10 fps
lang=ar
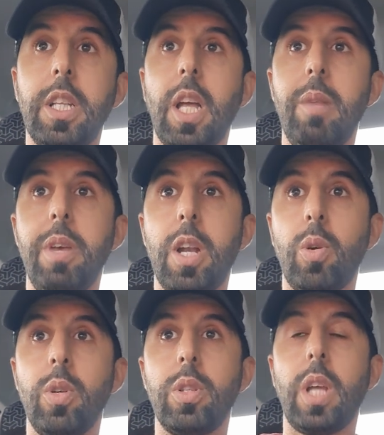لك تدخل بها
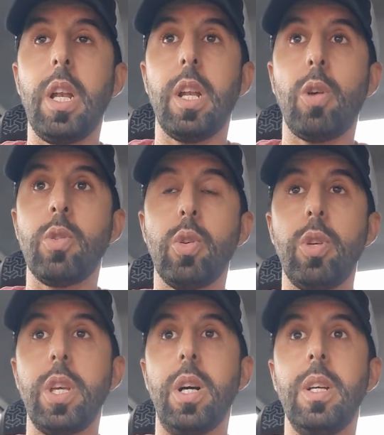تدخل
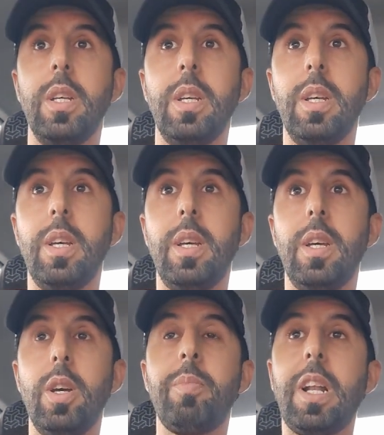القنصليه
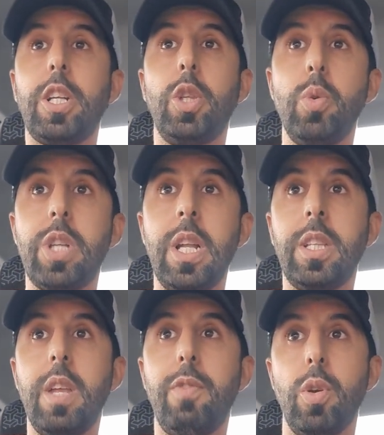يمكن لك تدوز
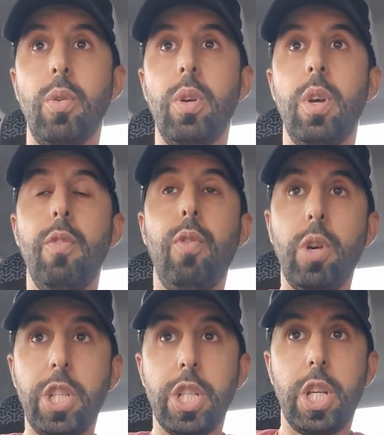لانترفيو
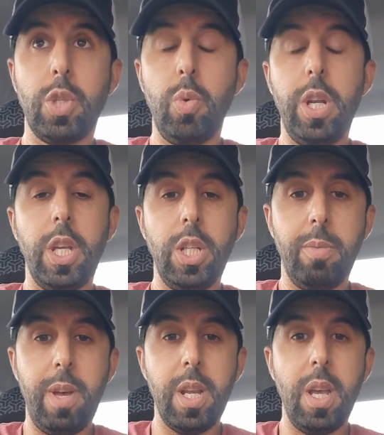فوقتاش كتولي
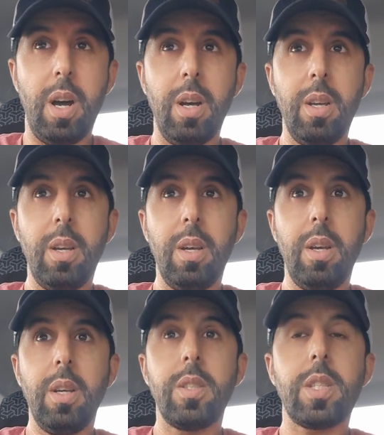اجباريه
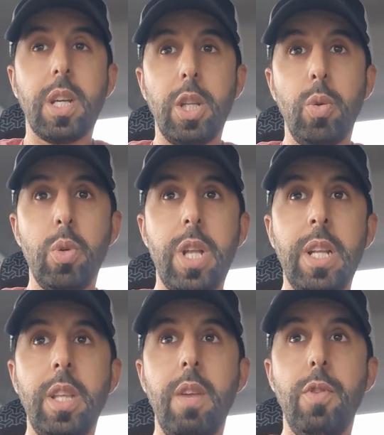حتى كدوز
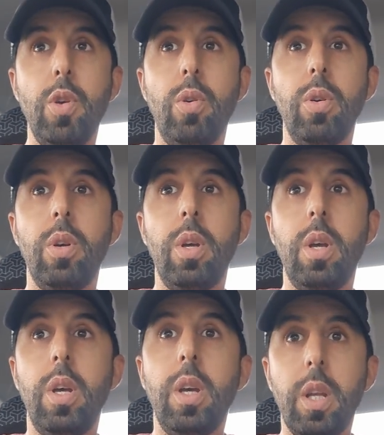لانترفيو
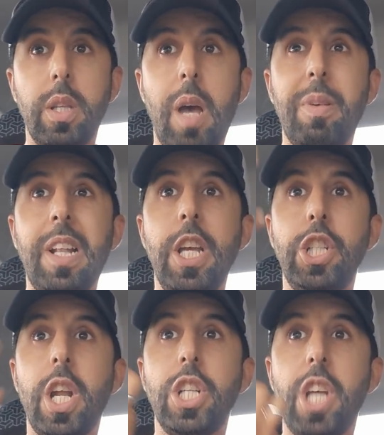ضابط
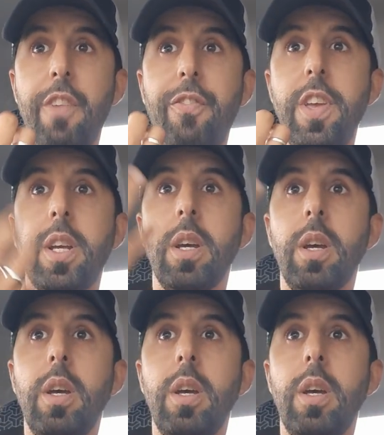الهجره شاف فيك